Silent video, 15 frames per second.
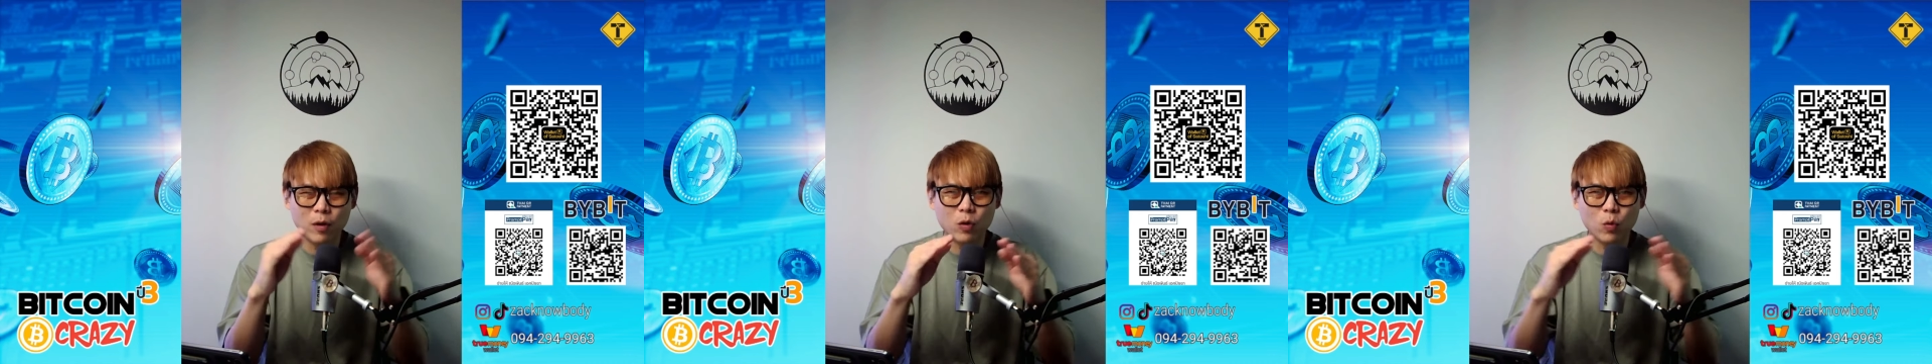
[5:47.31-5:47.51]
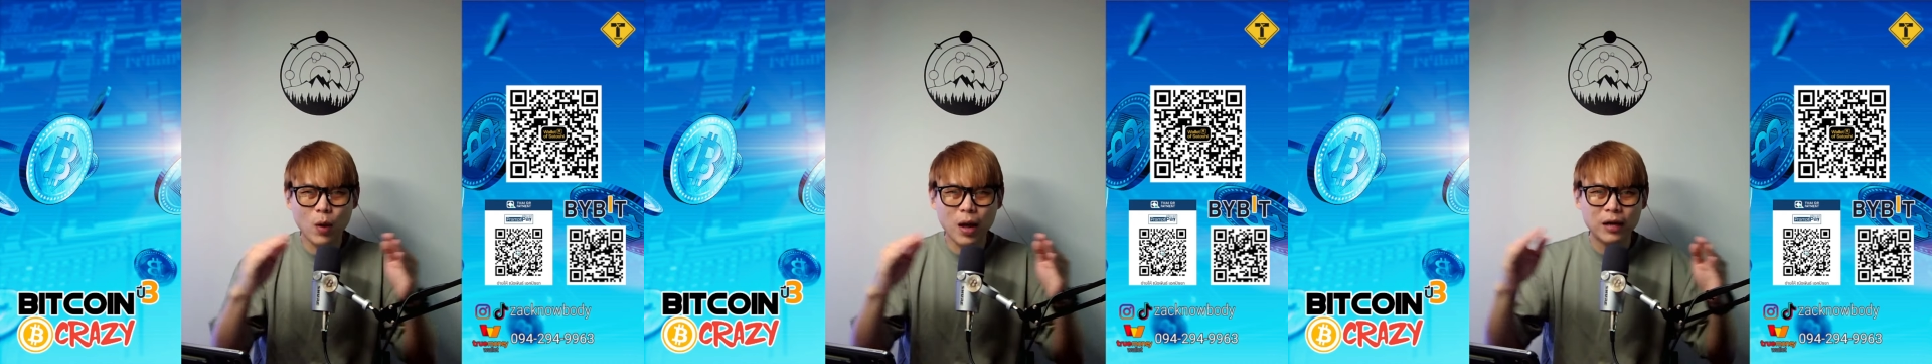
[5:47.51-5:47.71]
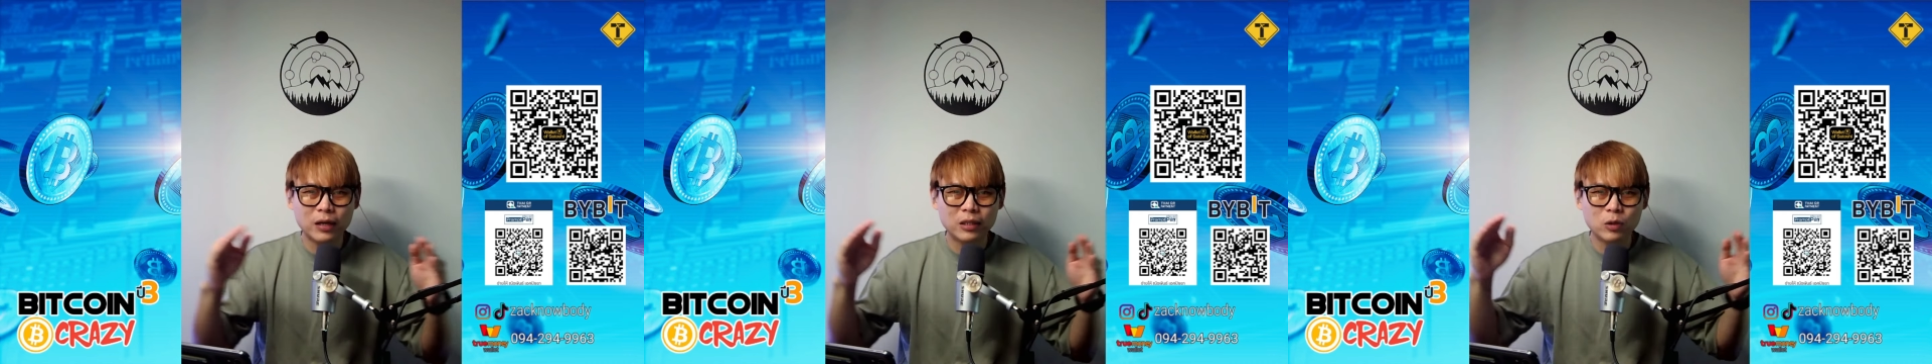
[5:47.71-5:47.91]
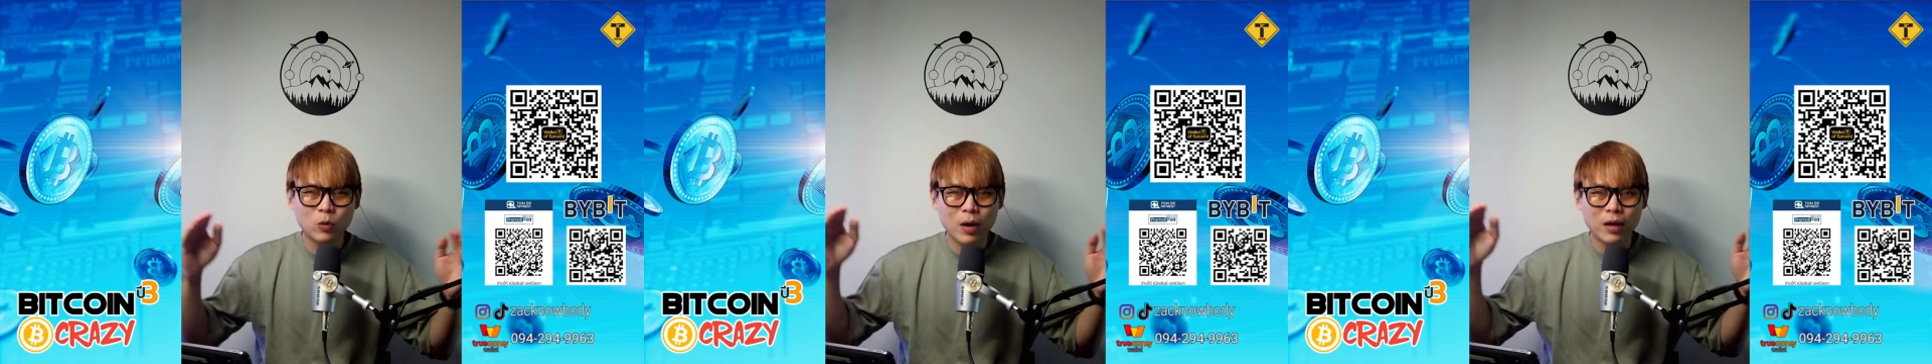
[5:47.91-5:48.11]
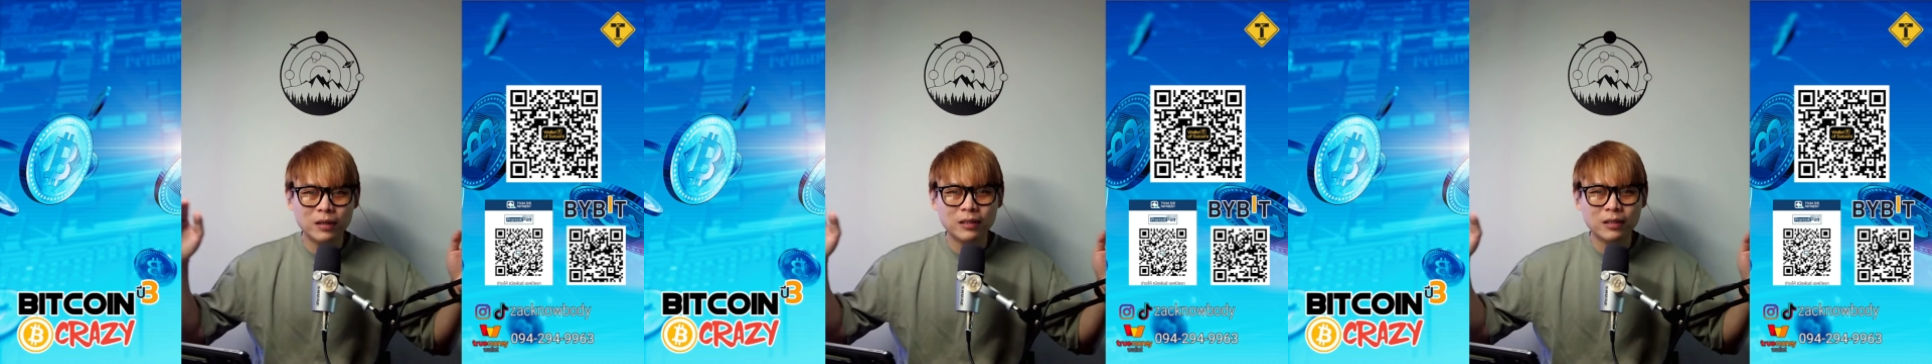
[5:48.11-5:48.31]
มองกว้างขึ้น
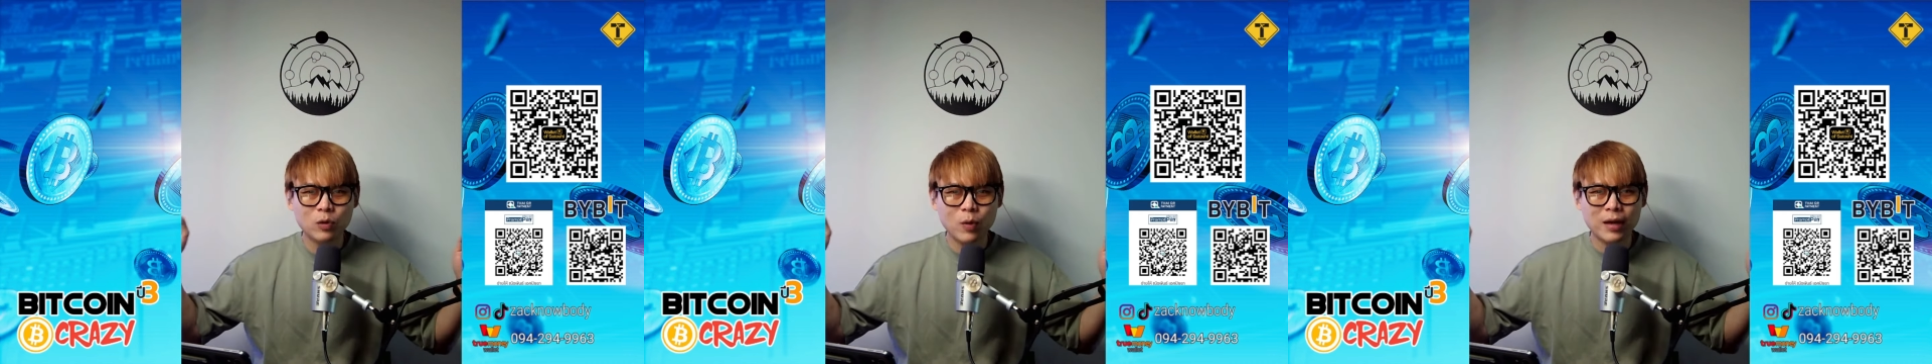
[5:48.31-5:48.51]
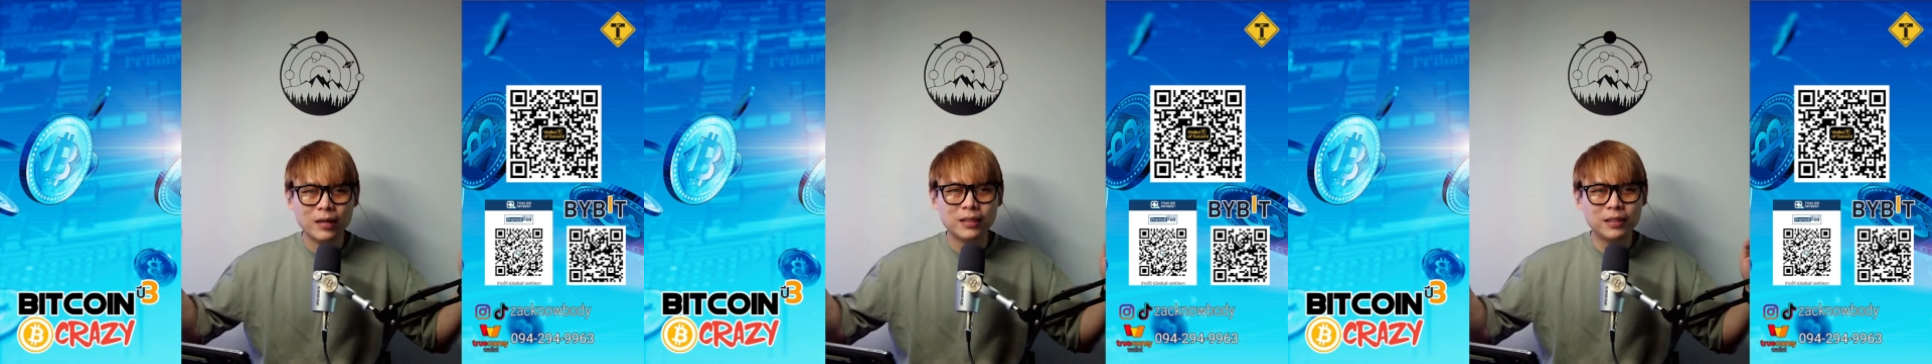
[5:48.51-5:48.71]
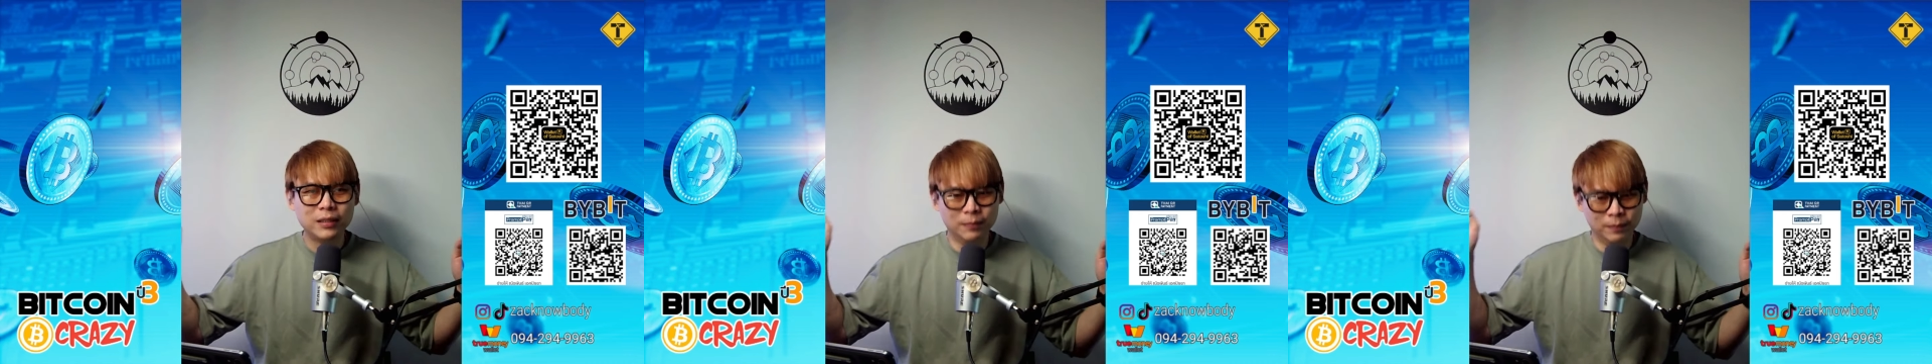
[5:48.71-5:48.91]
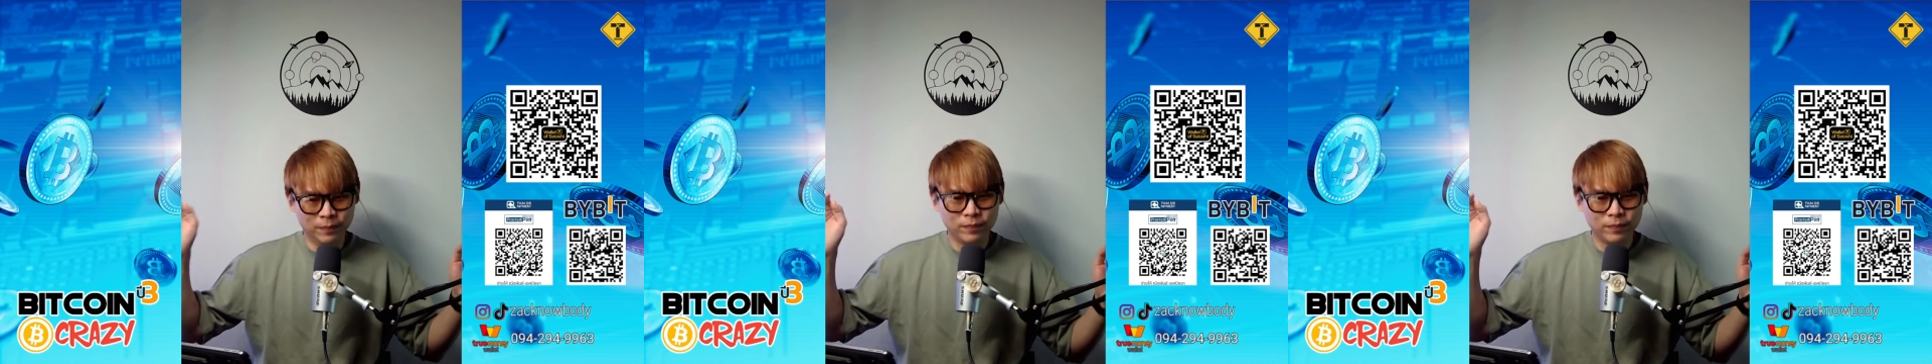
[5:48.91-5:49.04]
กว้างขึ้นกว้างขึ้น